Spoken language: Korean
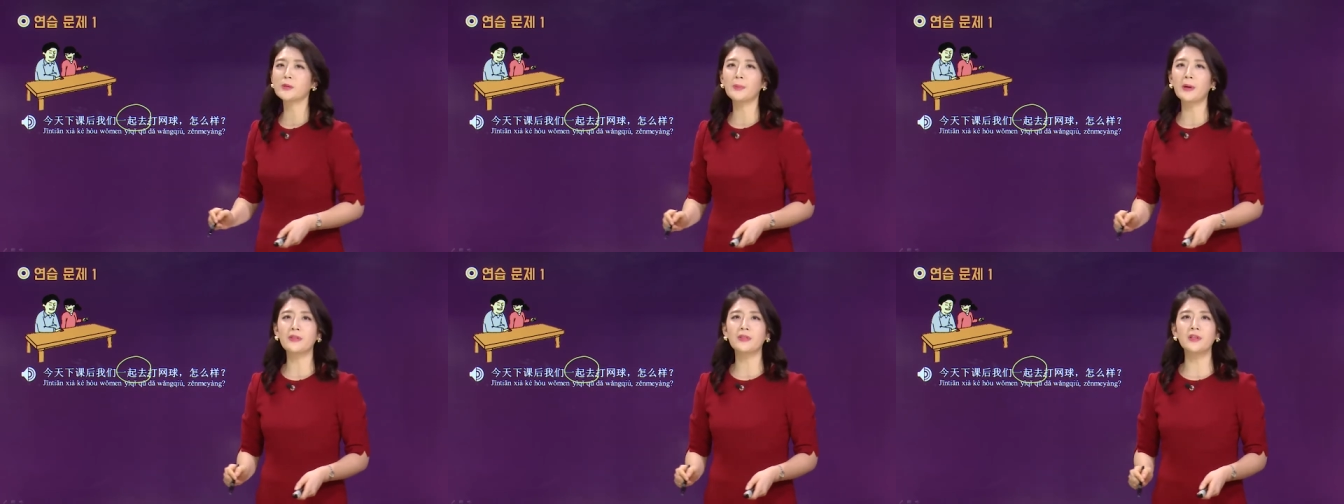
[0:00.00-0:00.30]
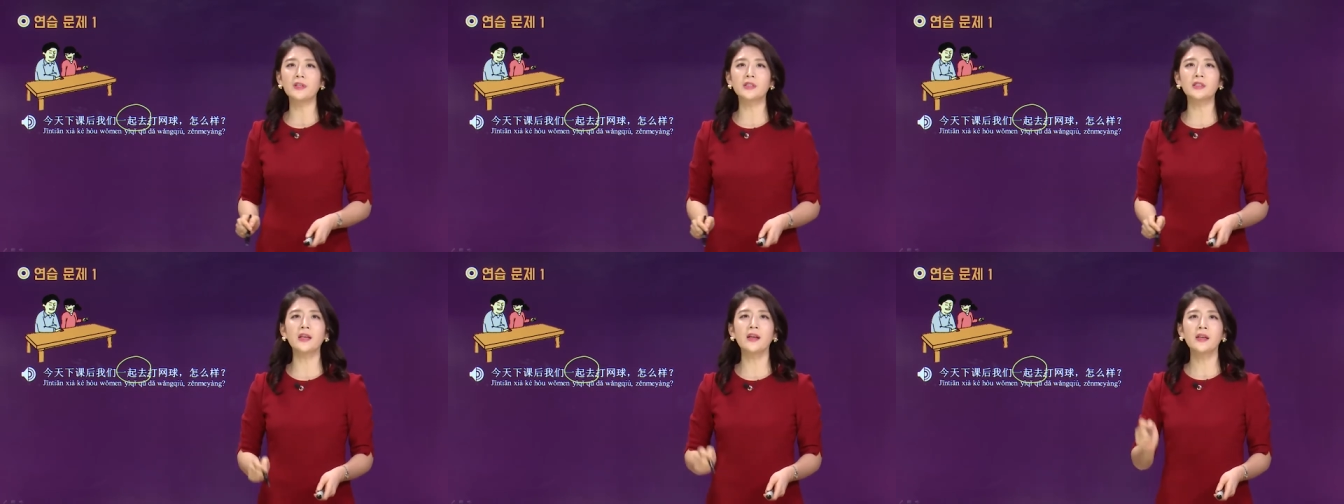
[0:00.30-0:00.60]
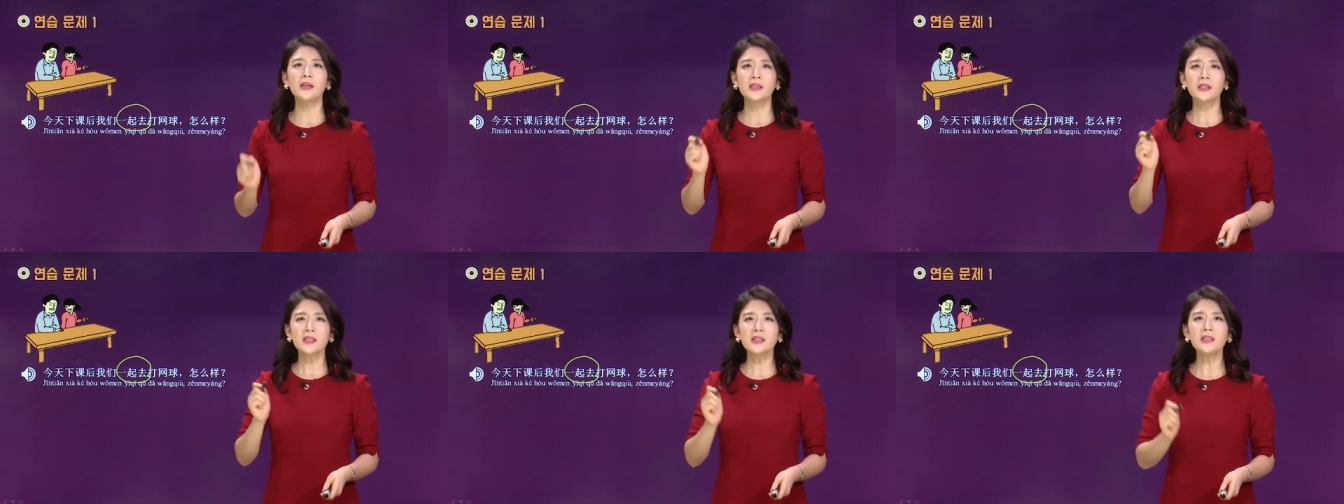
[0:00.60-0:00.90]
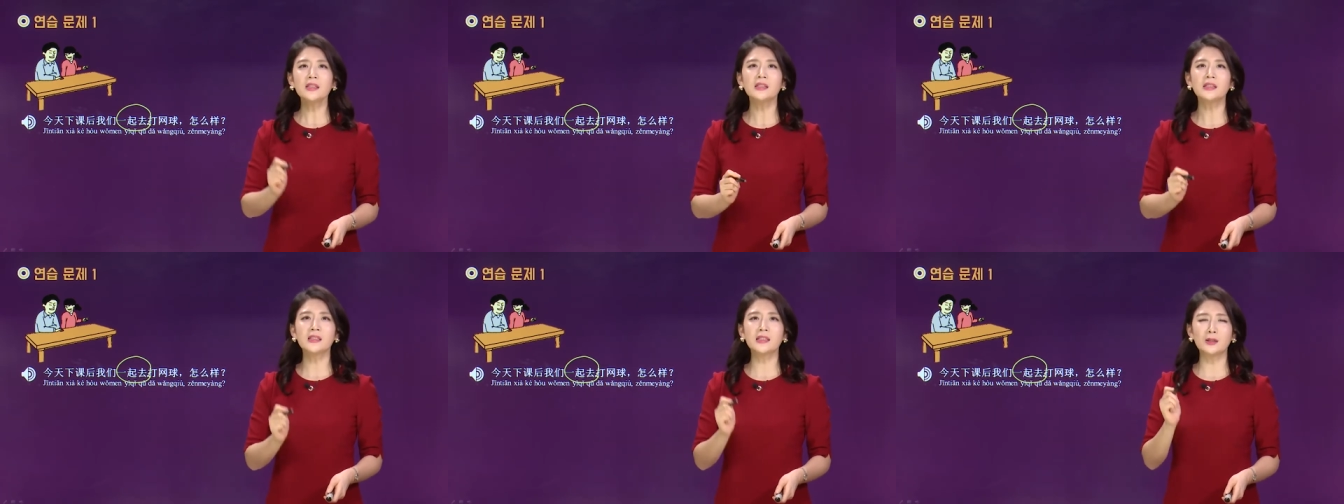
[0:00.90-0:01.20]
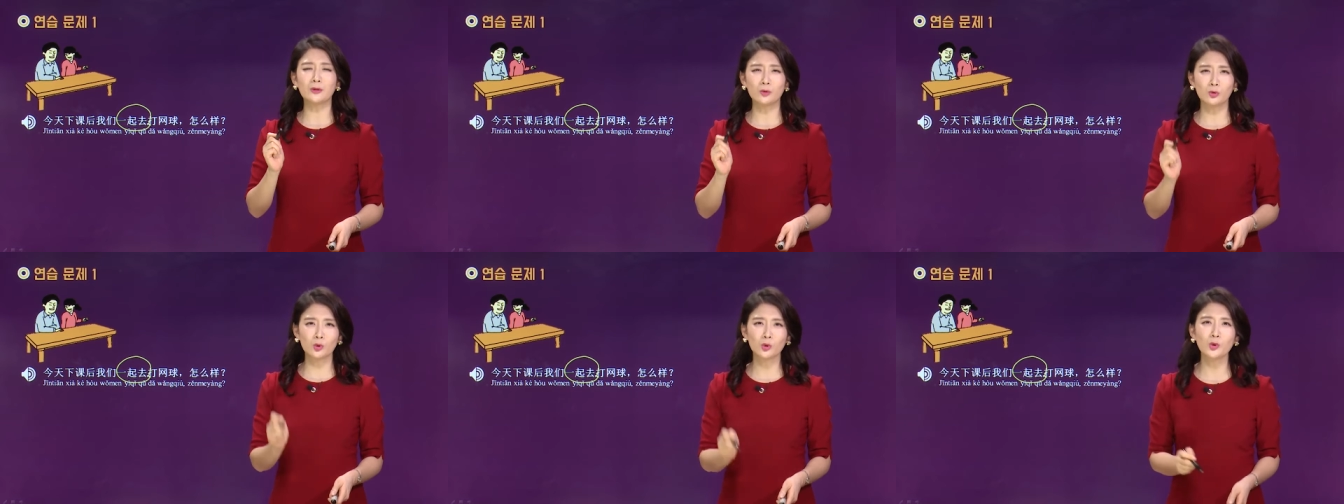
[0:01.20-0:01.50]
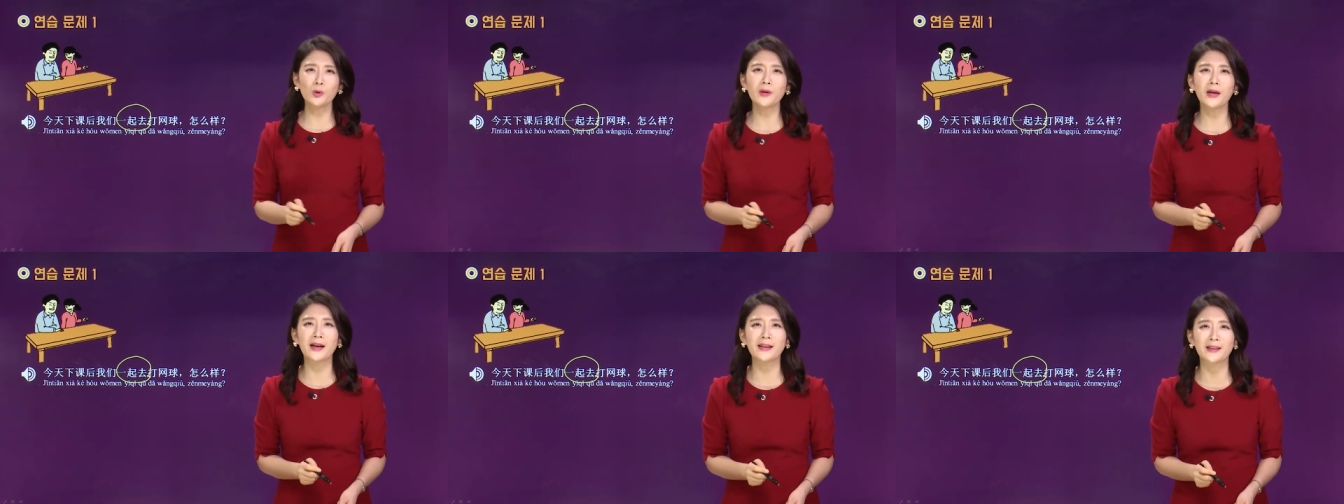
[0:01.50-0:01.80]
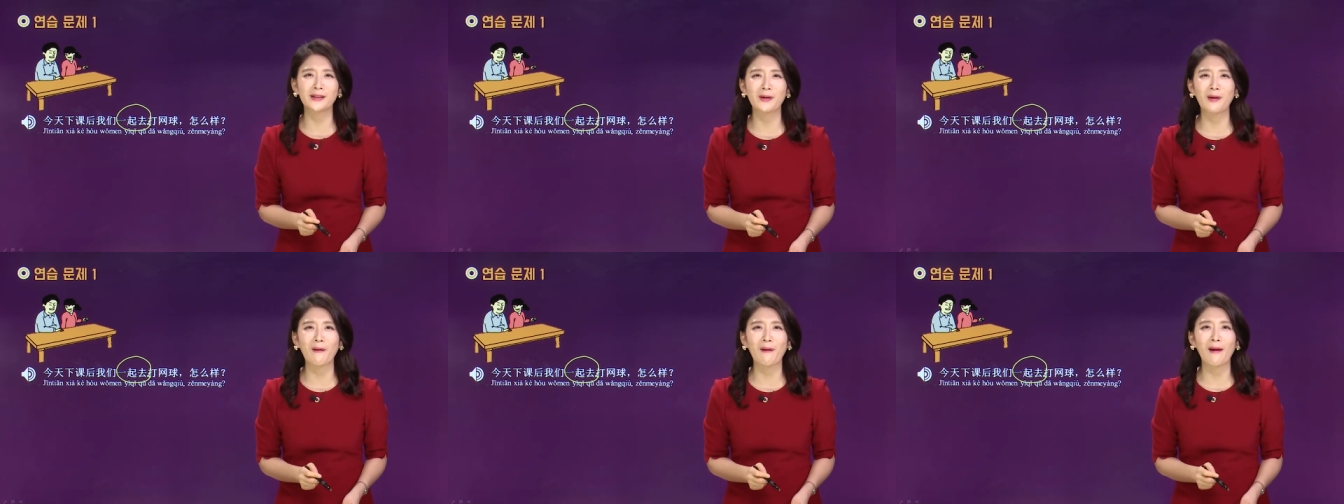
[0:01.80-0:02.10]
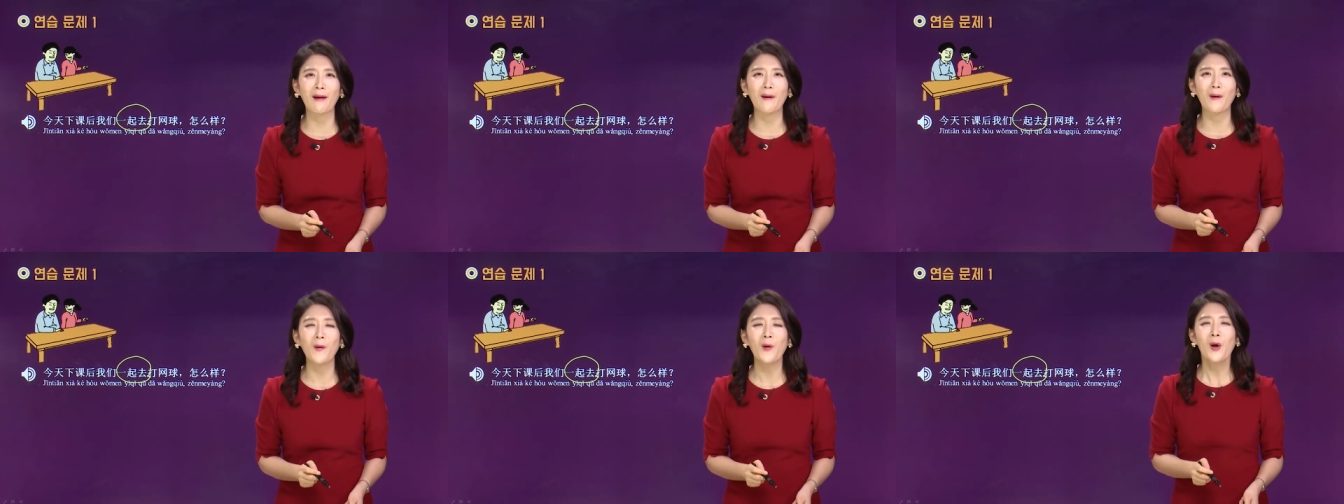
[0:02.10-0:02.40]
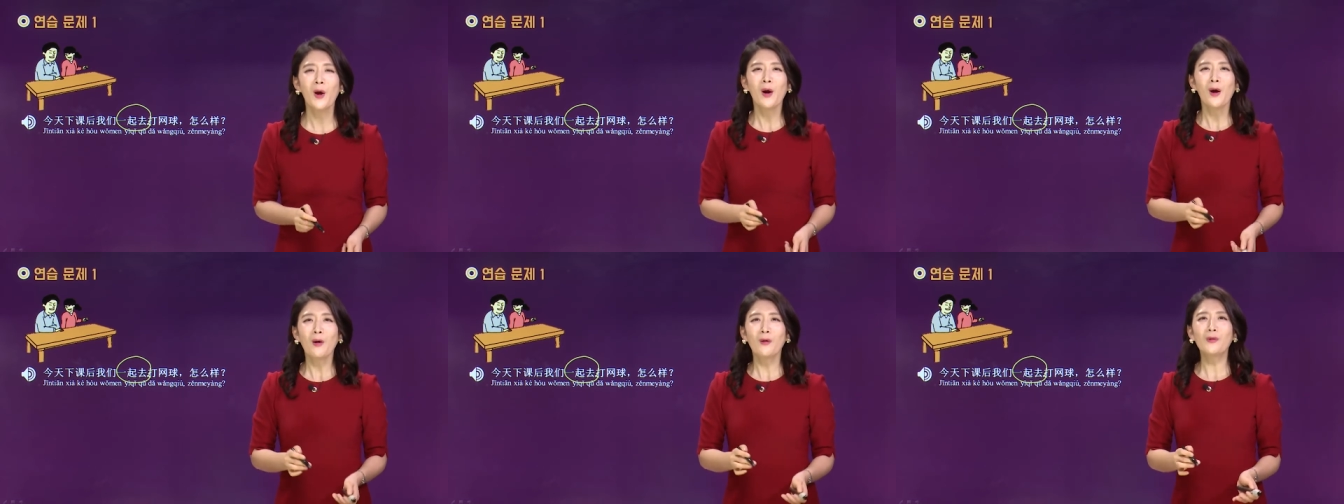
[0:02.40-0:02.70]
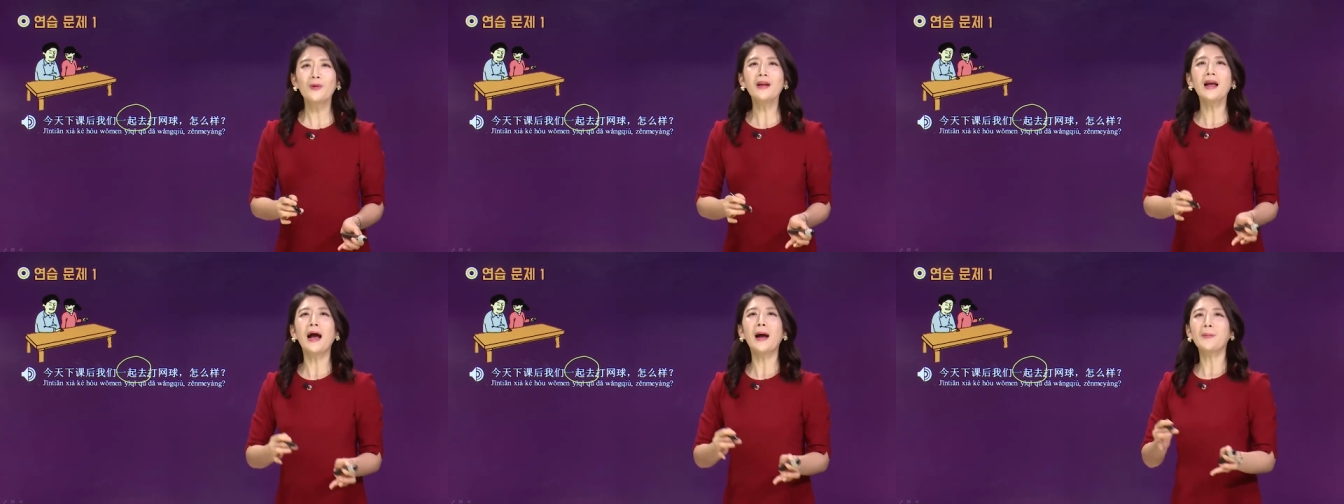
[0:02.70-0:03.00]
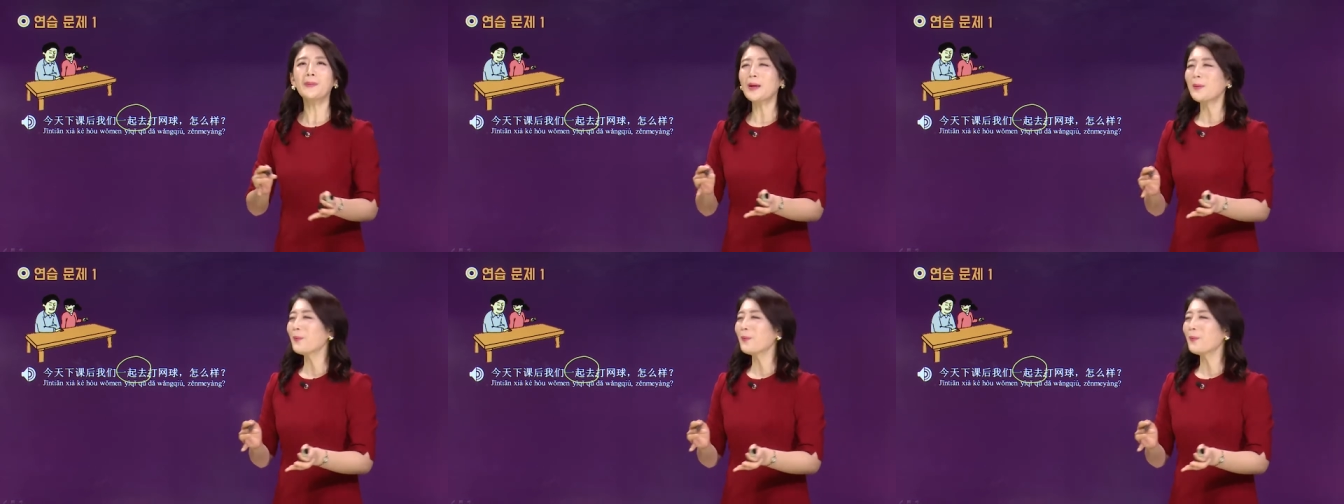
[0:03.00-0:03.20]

반드시 이 지취가 들어가요. 우리 함께